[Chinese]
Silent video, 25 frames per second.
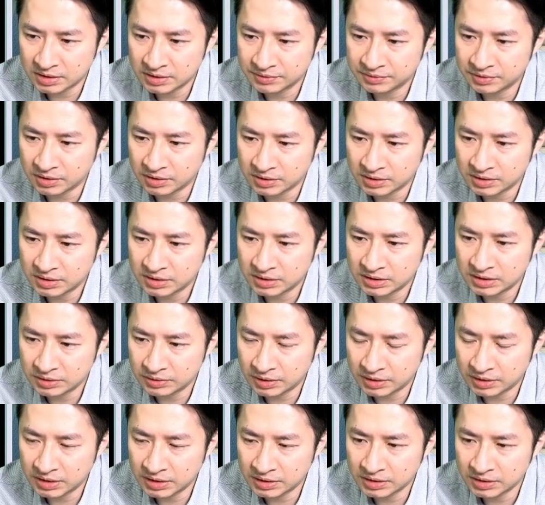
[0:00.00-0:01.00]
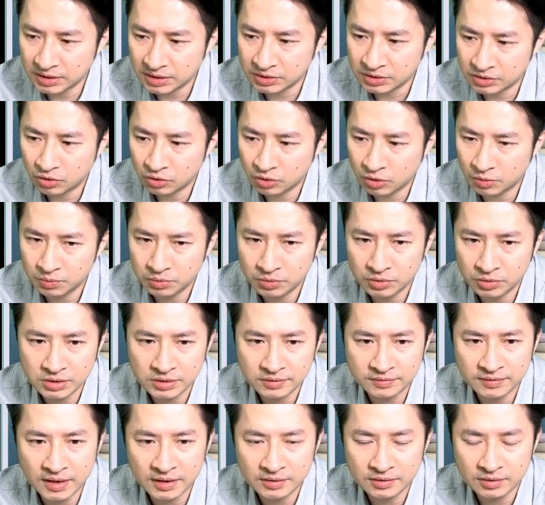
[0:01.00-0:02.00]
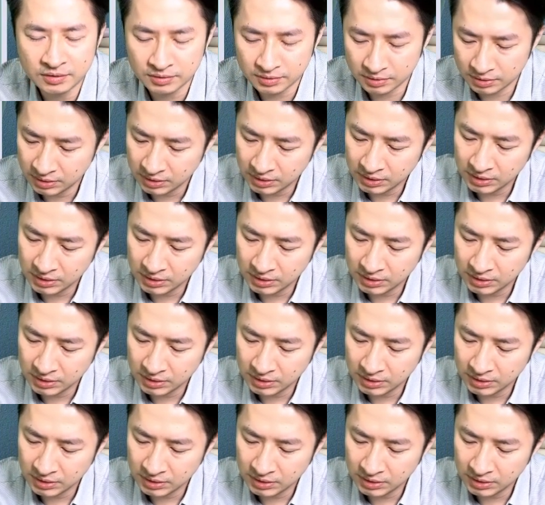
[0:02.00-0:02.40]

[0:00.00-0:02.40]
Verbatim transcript: 是否机会趁着收公布一起发动？